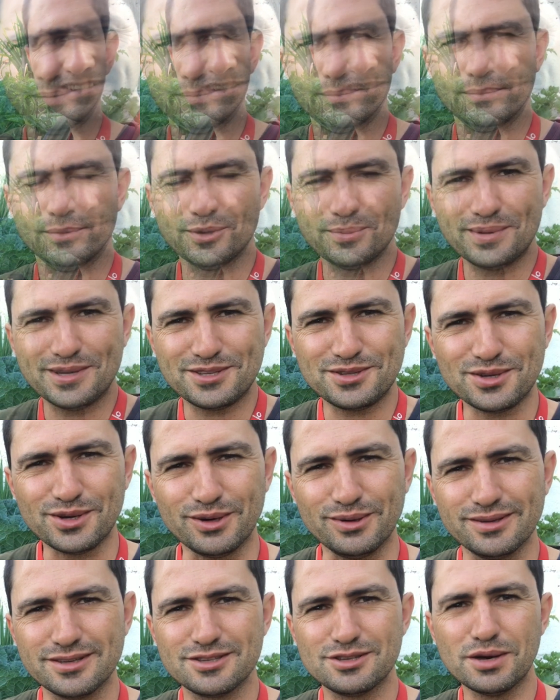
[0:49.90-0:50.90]
Bom
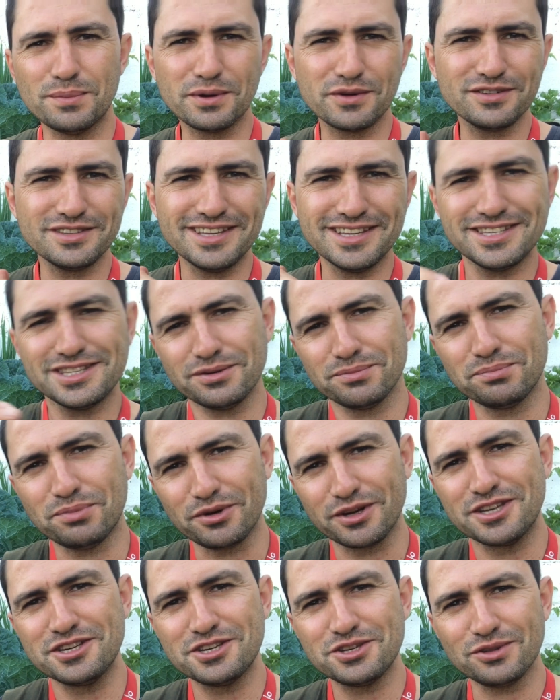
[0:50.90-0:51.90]
pessoal, só para vocês terem um
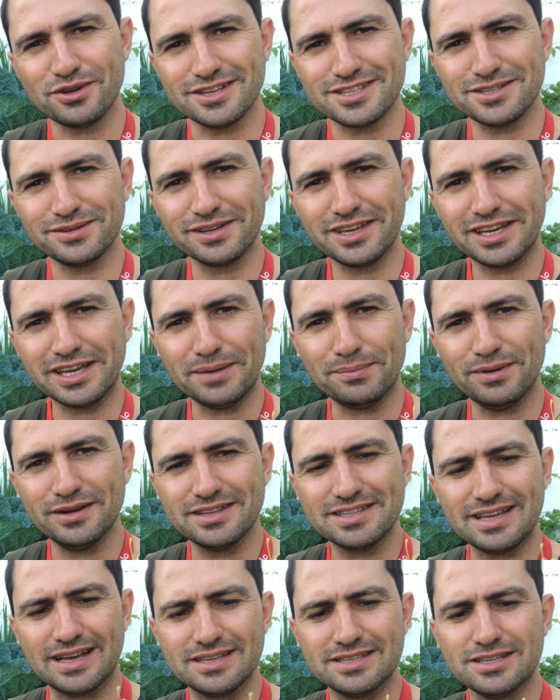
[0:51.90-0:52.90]
pouquinho de noção do que é a
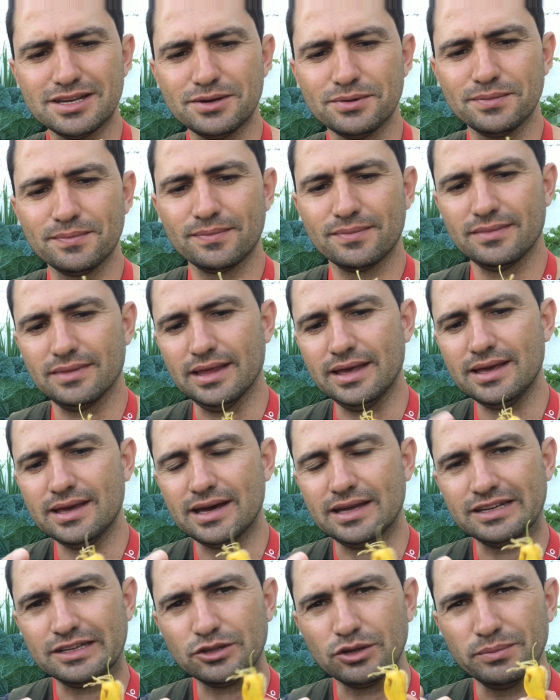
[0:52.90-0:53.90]
polinização, né,
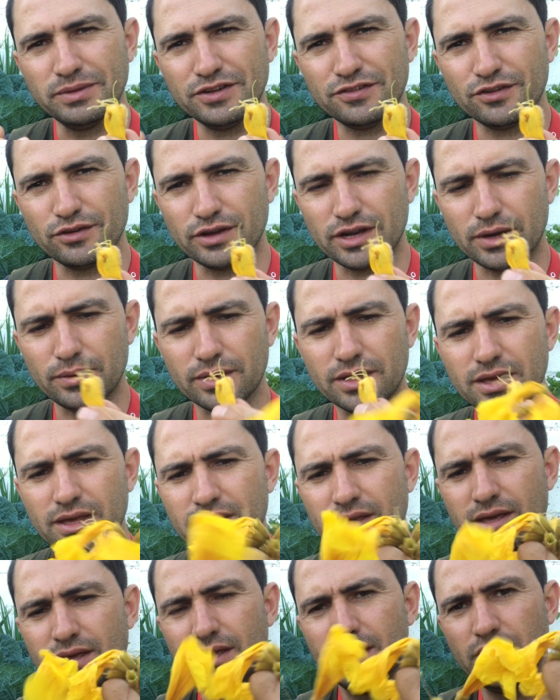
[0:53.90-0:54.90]
anatomia floral aqui,
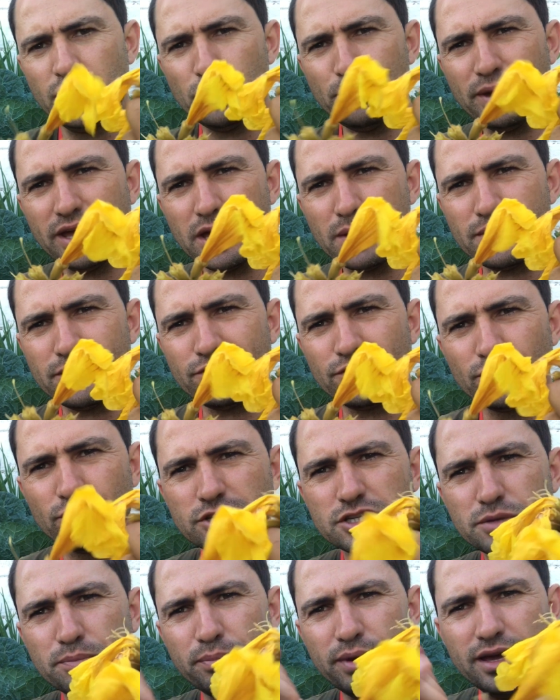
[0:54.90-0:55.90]
eu peguei uma flor
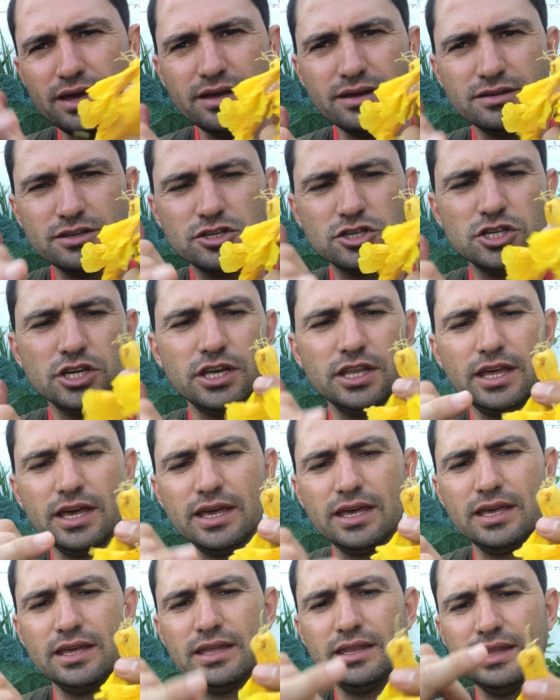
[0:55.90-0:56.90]
de p,
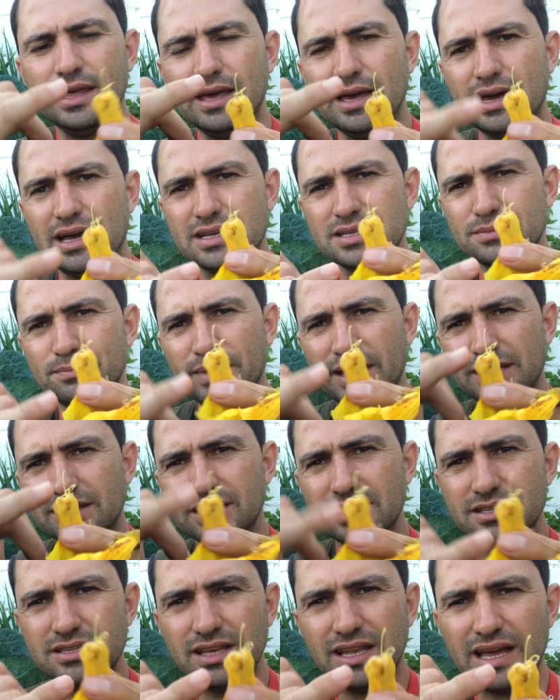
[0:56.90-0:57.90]
tirei né, as
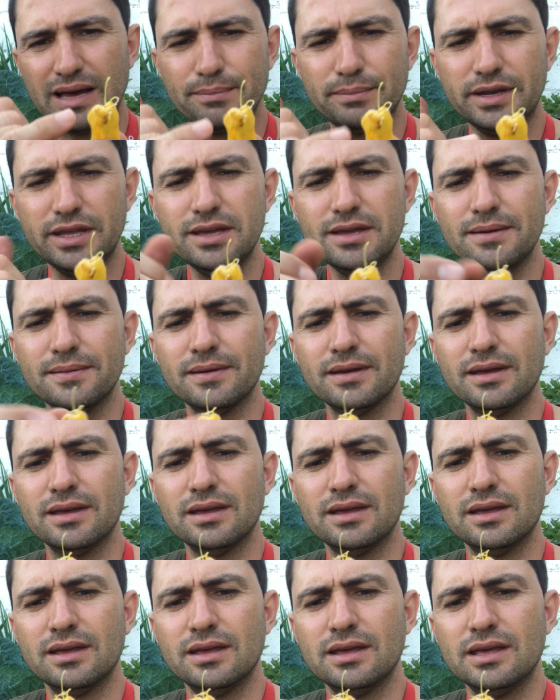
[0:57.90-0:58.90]
pétalas dela, abri
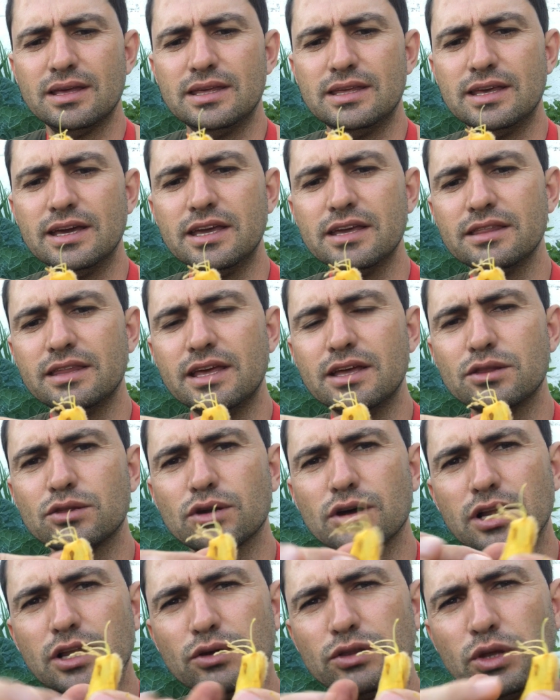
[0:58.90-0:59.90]
e aqui
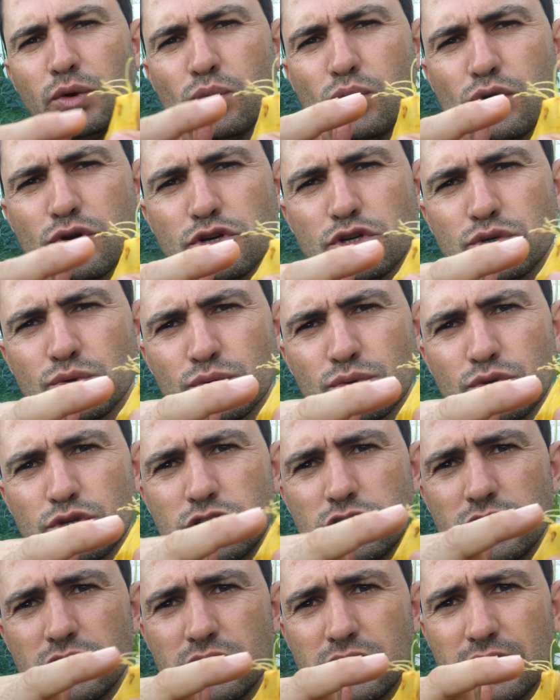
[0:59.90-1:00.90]
dentro, olha, eu tenho um conjunto
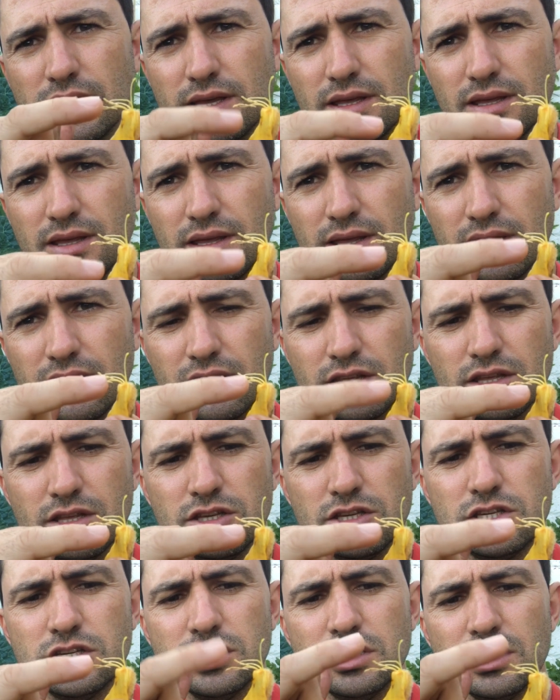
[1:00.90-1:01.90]
de,
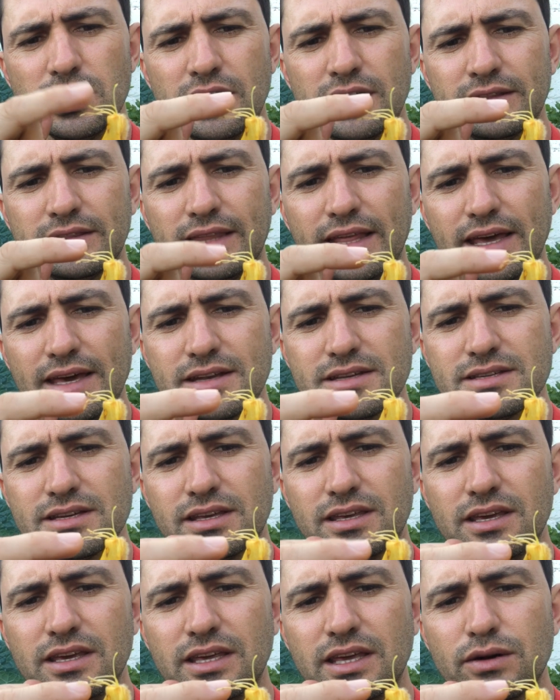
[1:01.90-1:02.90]
de anteras
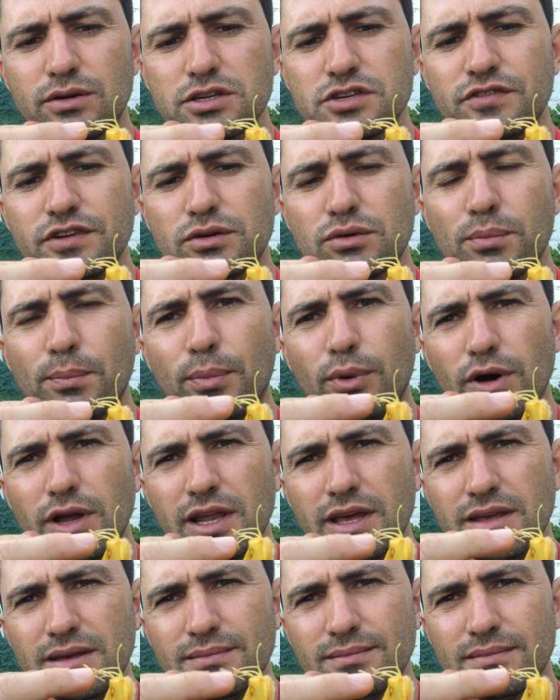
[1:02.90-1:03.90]
aqui, que é onde fica o
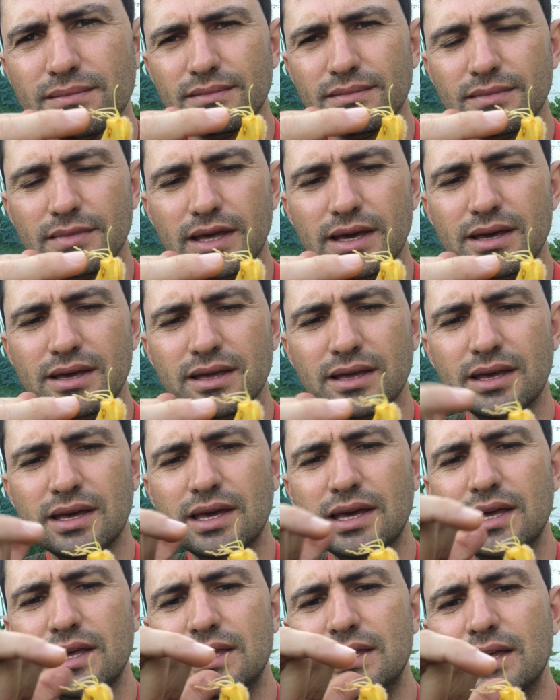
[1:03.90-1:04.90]
pólen, né?
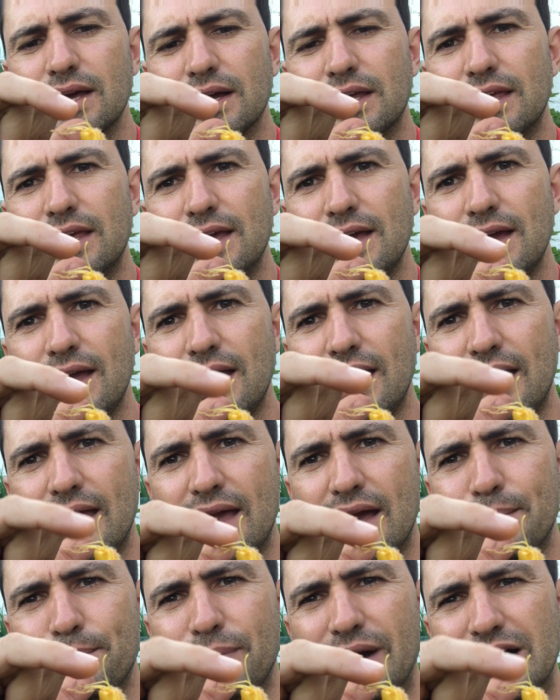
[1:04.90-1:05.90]
E aqui
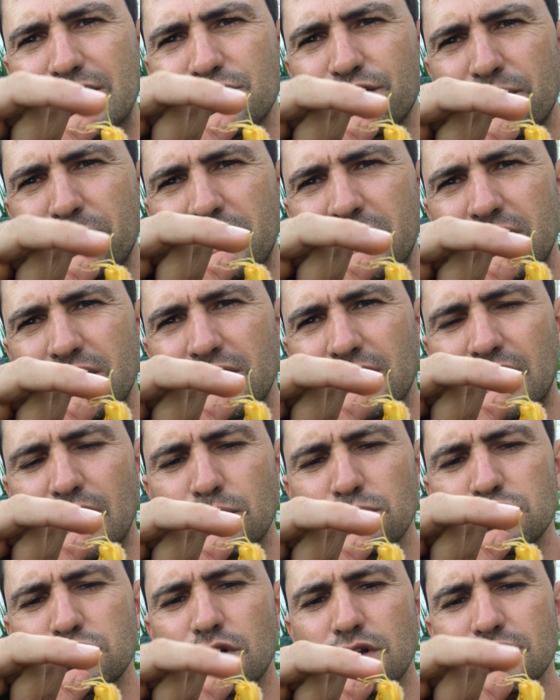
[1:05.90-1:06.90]
é a parte feminina, que é
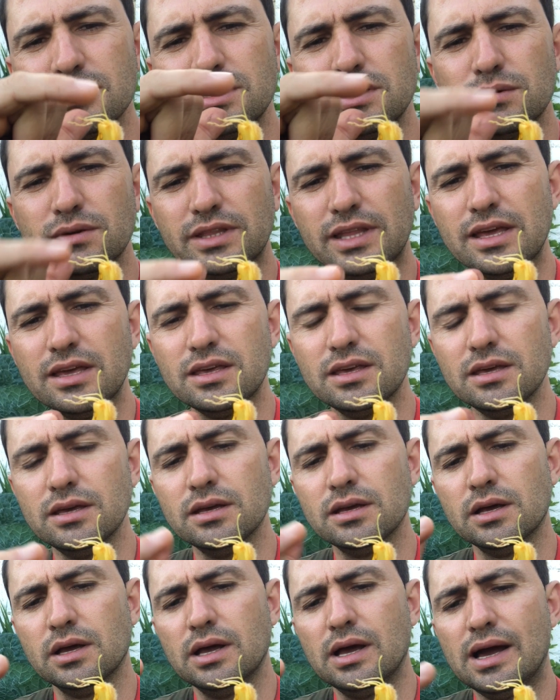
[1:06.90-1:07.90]
um sozinho que tem aqui.
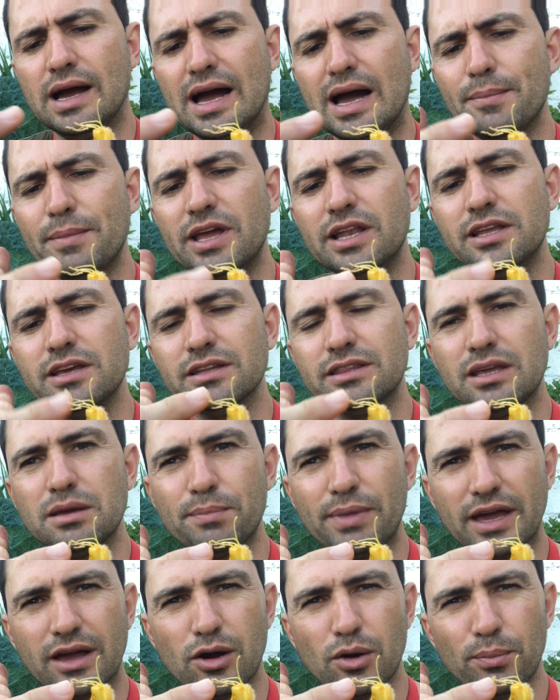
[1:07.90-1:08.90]
A abelhinha tem que
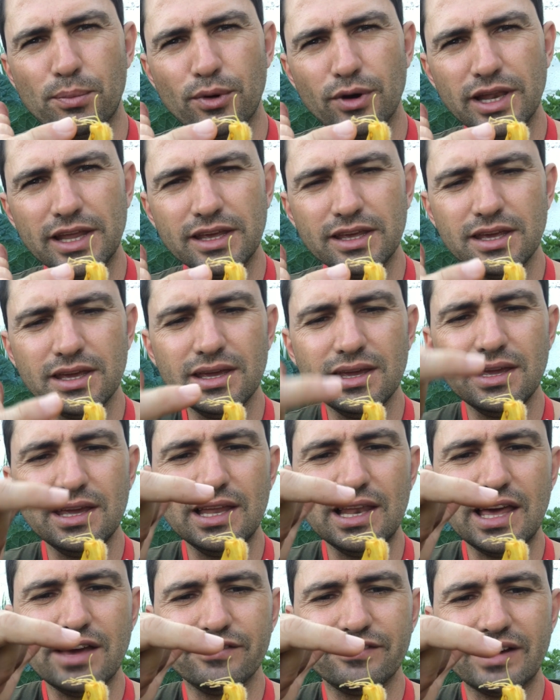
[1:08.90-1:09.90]
pegar o pólen aqui
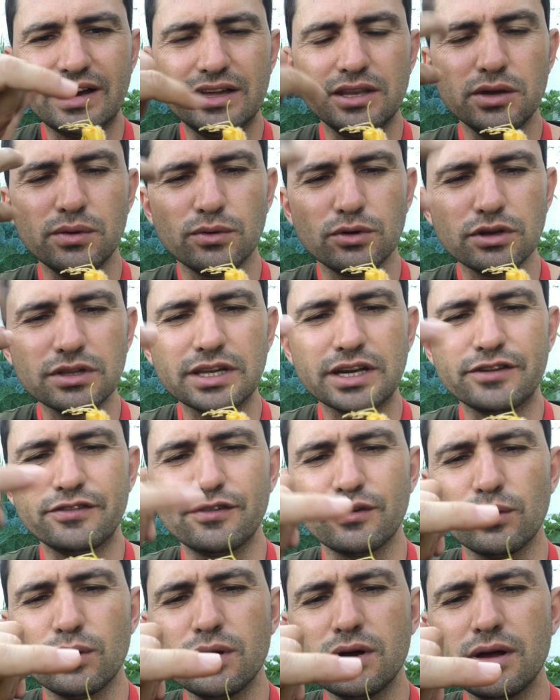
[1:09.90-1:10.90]
e levar em outra
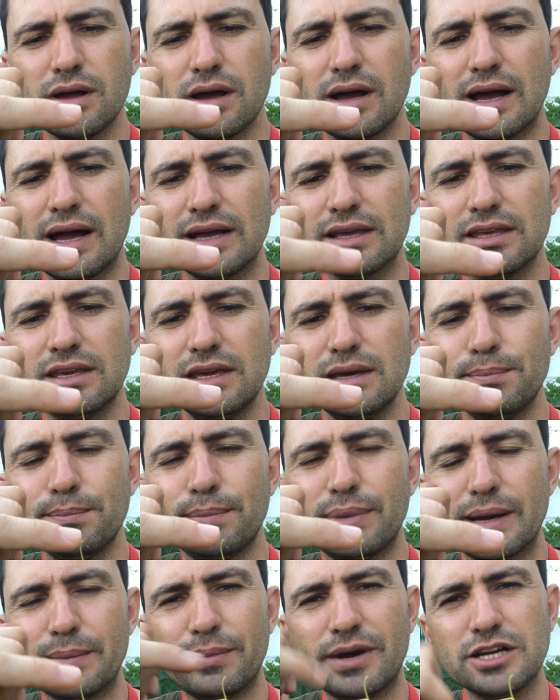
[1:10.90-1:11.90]
flor aqui
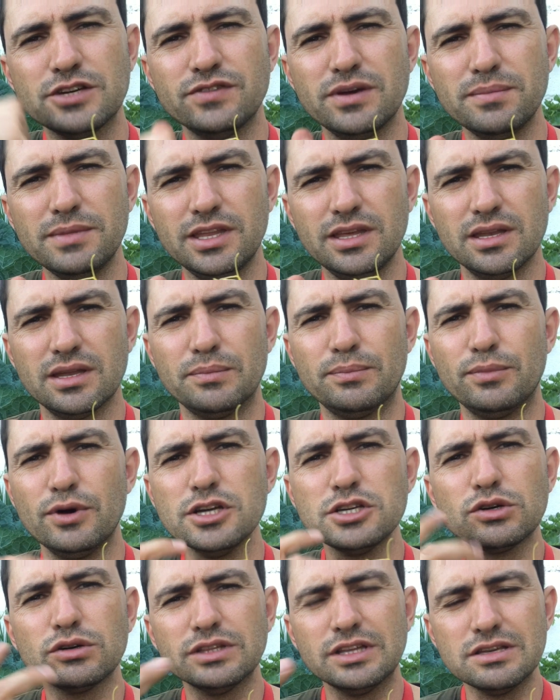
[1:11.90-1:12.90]
para a parte feminina.
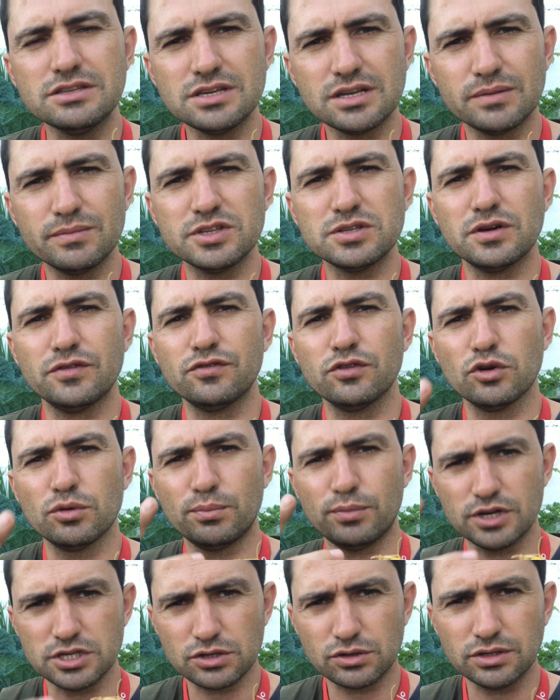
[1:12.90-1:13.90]
Pode acontecer na mesma flor?
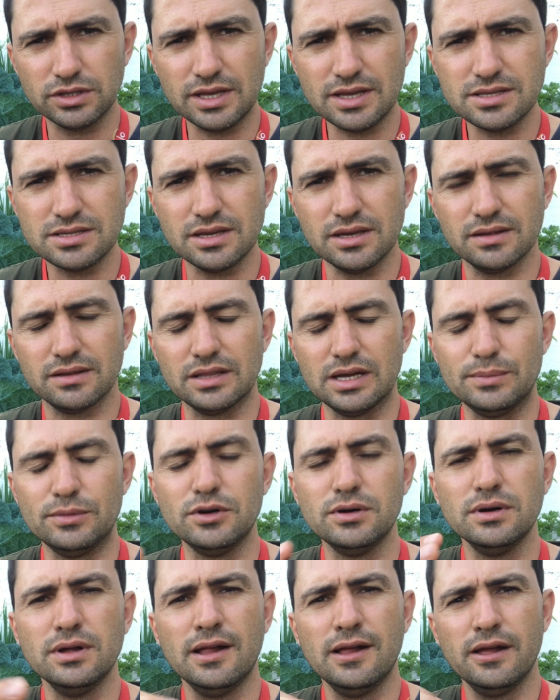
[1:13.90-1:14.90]
Pode acontecer, tá bom?